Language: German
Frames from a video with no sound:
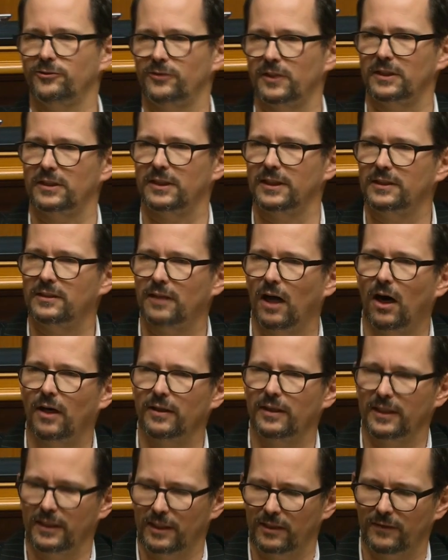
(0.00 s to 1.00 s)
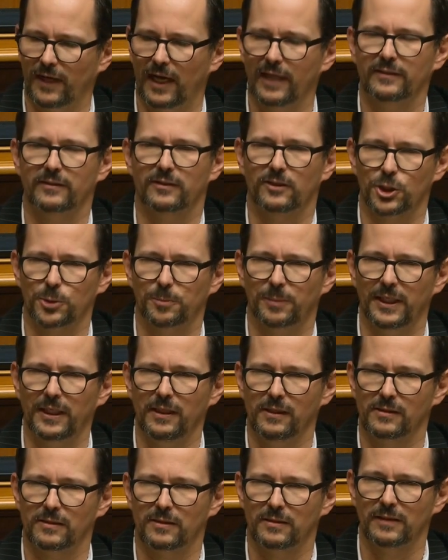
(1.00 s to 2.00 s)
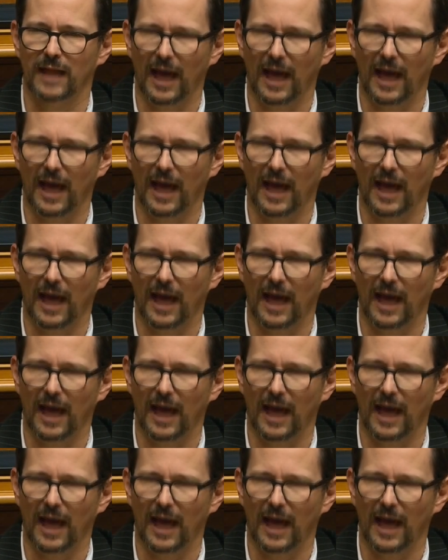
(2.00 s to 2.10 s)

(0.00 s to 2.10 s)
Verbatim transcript: auf der Titanic weiterspielt.